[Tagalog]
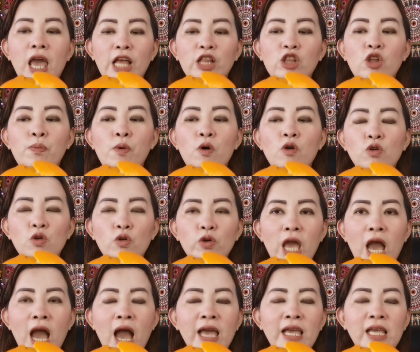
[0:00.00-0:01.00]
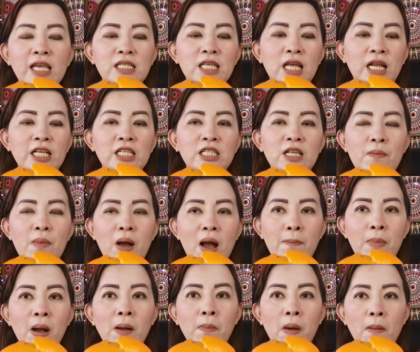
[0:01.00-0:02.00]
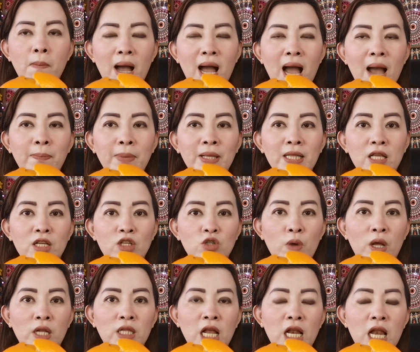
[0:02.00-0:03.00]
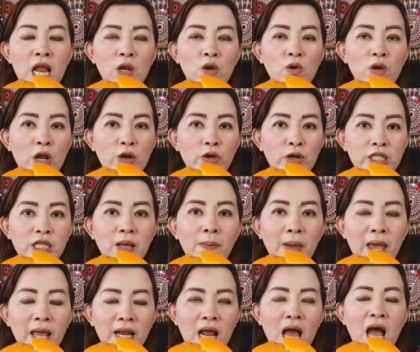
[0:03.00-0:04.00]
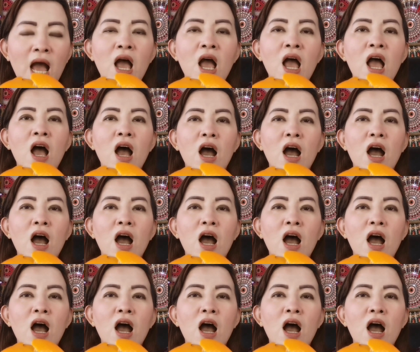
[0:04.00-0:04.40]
Ito pong luya ay isa rin sa mga pangpapakapit ng swerte lalo lalo na sa pera.